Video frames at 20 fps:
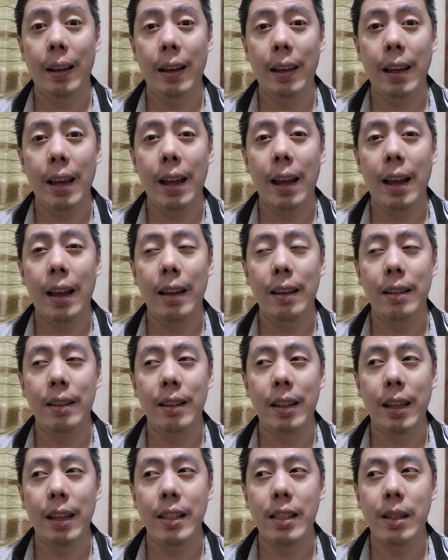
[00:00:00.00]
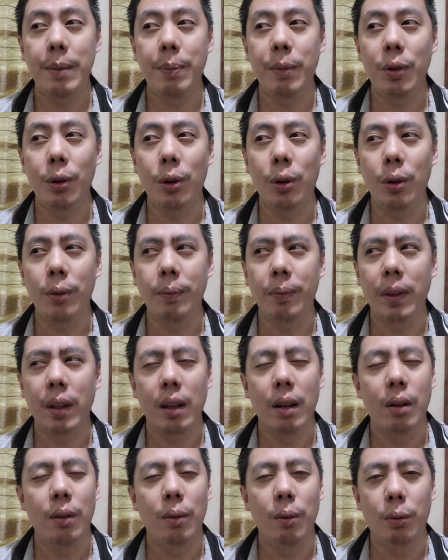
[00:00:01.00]
Kaya nga naisip ko,
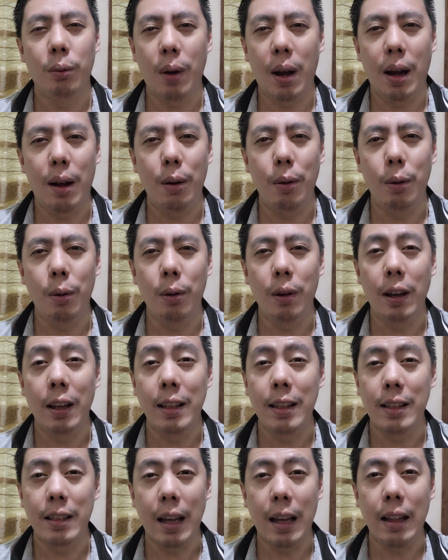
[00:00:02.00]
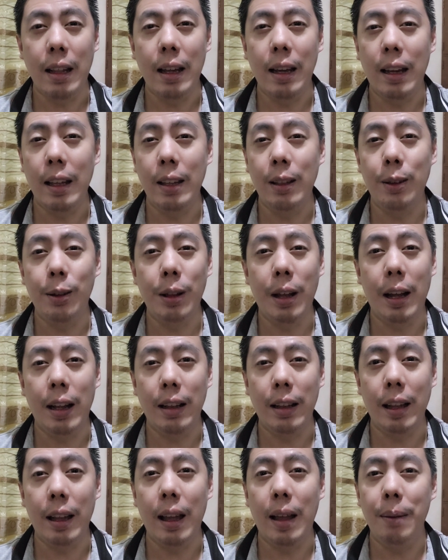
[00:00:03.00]
wow, sana ganito
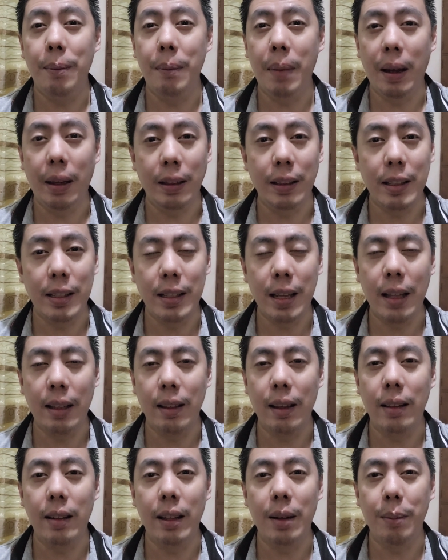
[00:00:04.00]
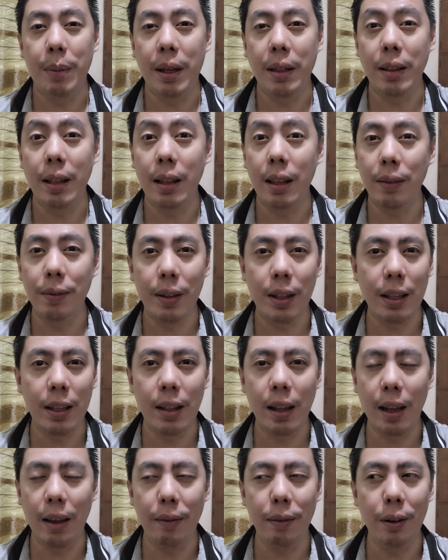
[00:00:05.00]
lahat ang mindset ng mga delivery
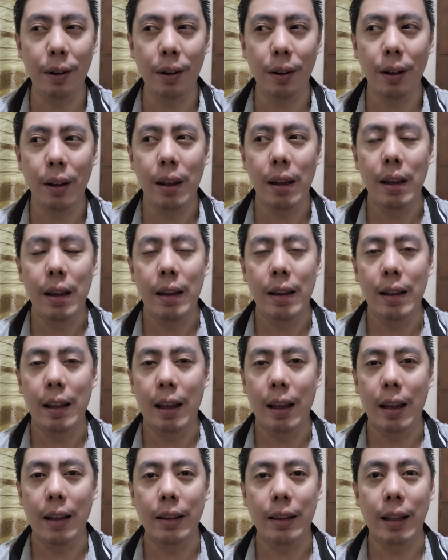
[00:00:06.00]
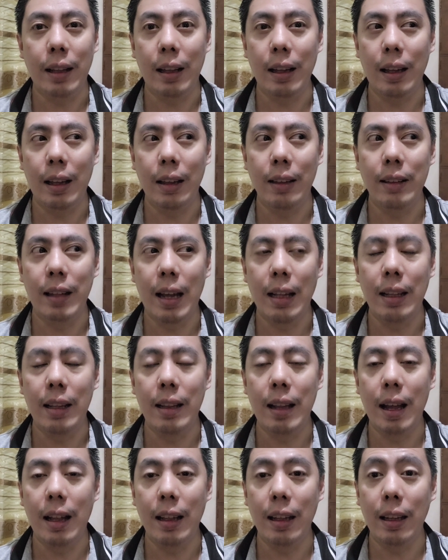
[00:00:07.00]
driver na talagang
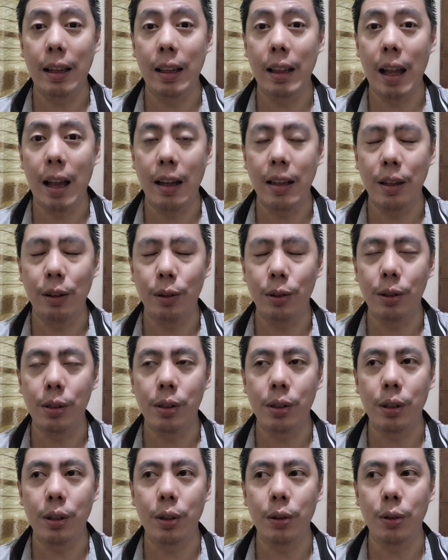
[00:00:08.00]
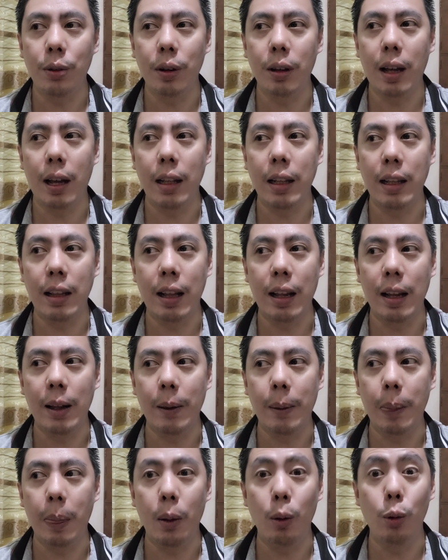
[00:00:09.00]
dali-daling inayos yung
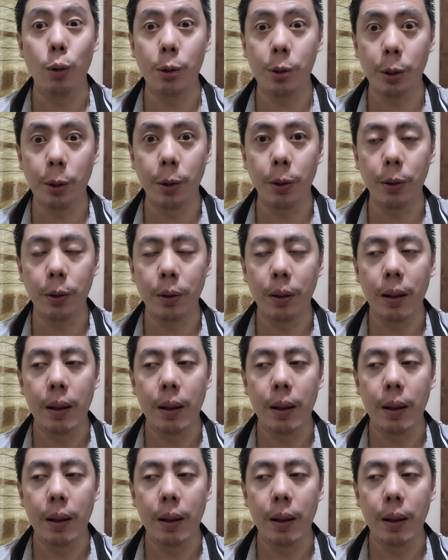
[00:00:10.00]
kanilang gusot,